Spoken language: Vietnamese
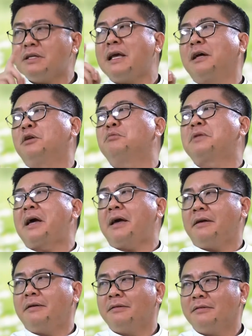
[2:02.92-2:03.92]
nhà thông thái
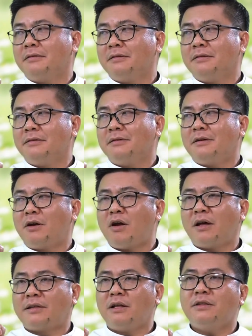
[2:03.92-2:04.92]
đó
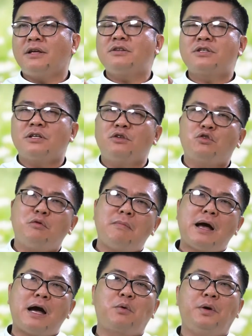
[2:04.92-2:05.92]
là thánh tiến sĩ
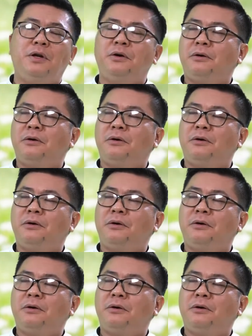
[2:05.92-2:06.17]
Thomas Aquino